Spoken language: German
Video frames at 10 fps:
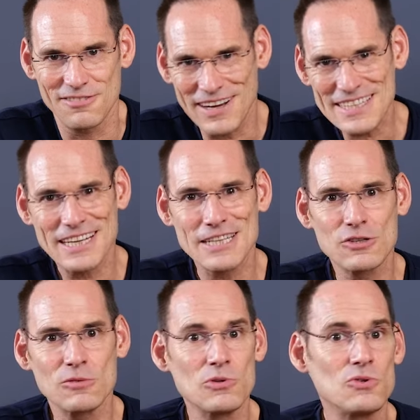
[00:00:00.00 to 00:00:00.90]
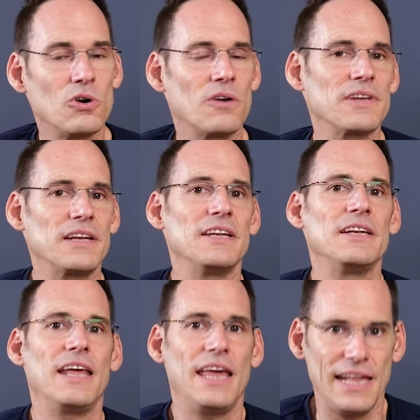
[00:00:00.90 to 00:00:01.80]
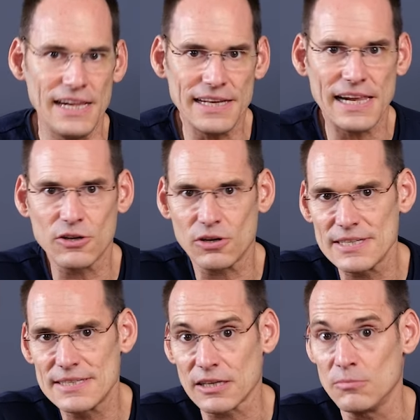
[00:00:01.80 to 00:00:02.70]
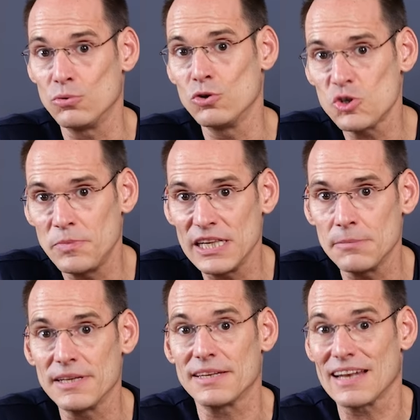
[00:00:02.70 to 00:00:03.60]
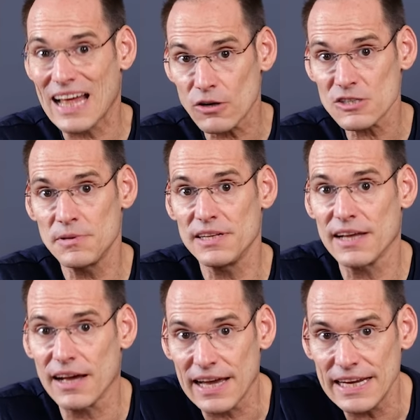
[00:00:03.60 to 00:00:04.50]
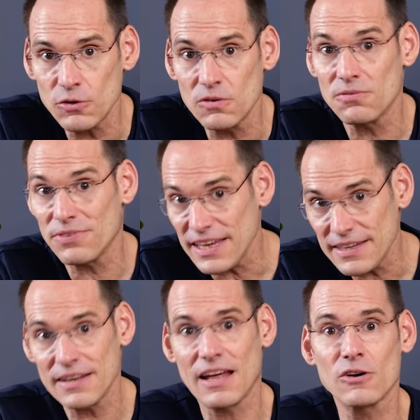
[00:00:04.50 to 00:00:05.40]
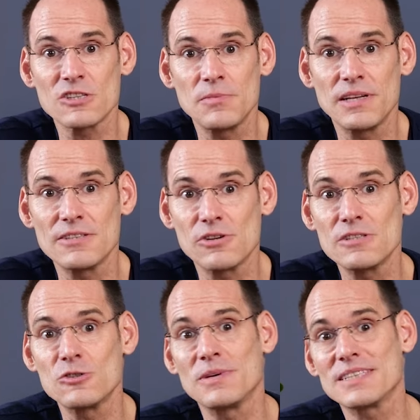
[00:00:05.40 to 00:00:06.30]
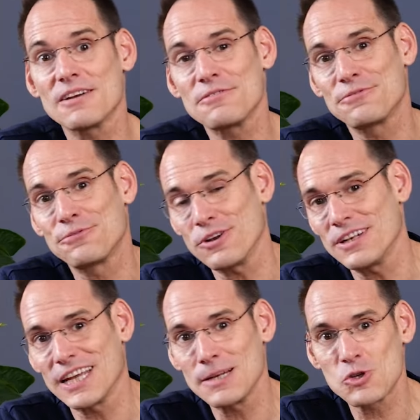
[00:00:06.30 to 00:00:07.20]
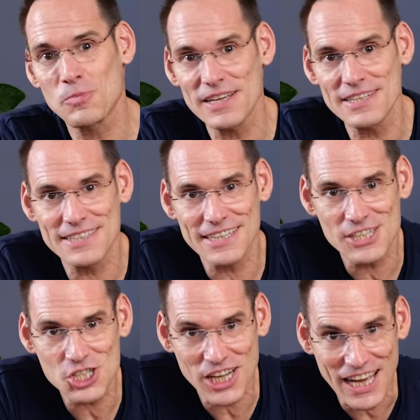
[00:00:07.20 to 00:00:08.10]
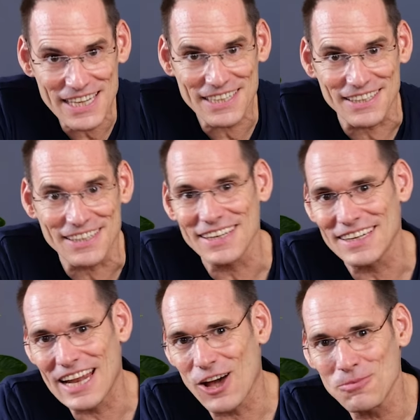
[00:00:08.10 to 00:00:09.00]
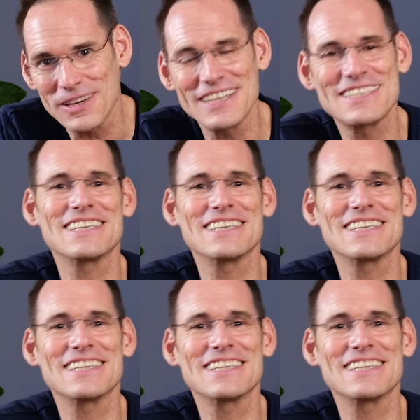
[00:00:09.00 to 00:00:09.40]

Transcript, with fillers: Was kannst du in Bezug auf deinen LDL-Cholesterin-Blutspiegel mit Nahrungsmitteln erreichen und welche Nahrungsmittel sollst du besser von deinem Speisezettel streichen? Darum geht